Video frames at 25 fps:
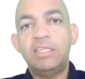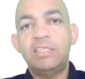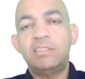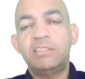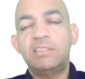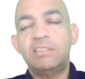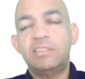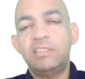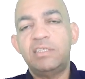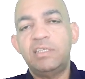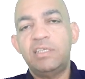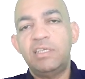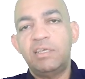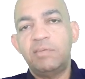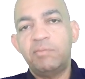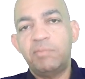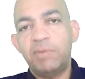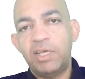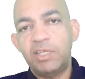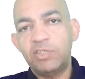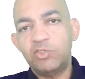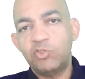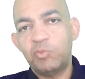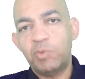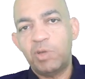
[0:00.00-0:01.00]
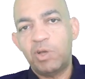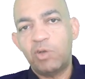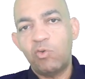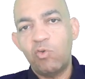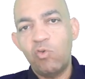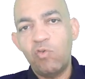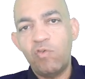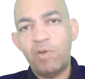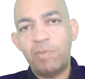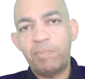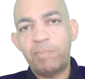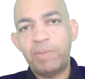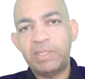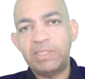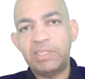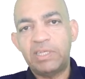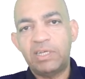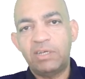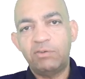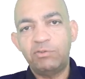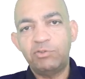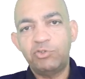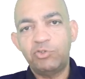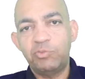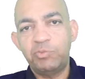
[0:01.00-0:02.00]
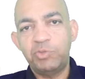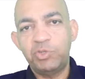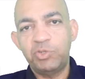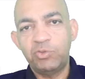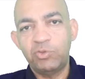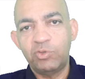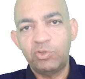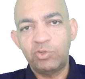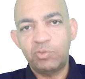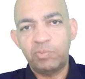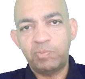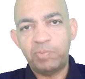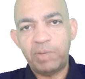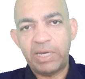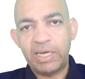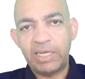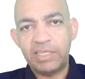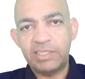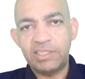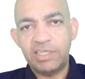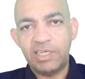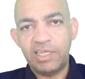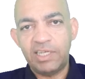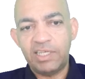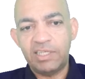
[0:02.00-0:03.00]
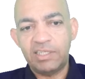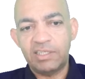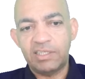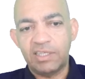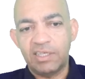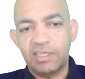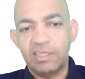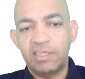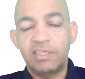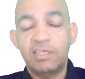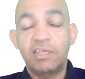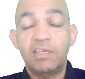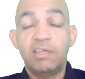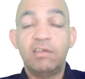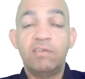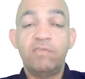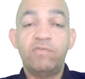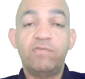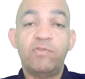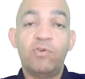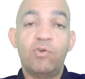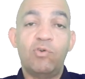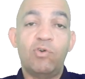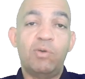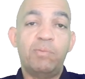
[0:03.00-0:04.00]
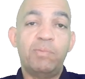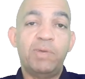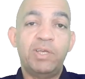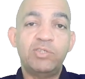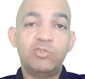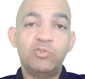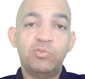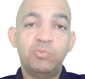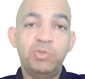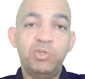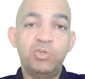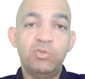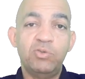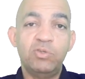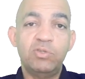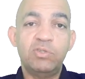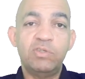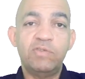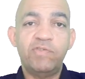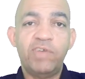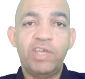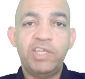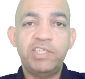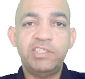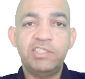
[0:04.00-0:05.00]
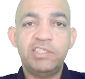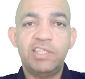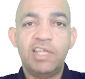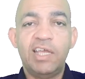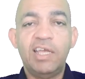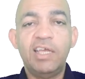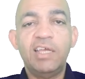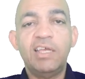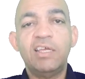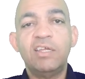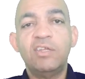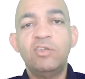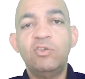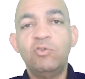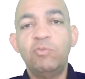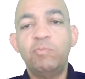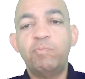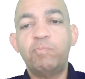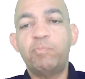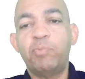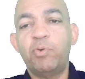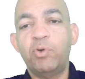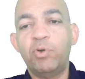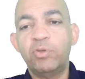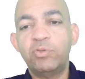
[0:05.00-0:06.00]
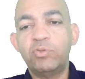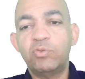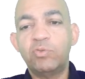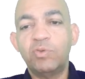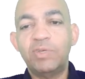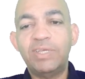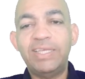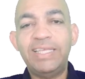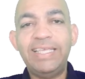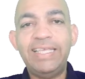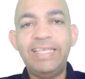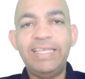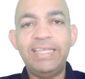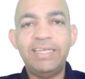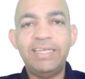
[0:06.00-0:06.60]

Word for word: inicia mais uma curva padrão de um minuto para a direita, voa mais um minuto e vai estar no ponto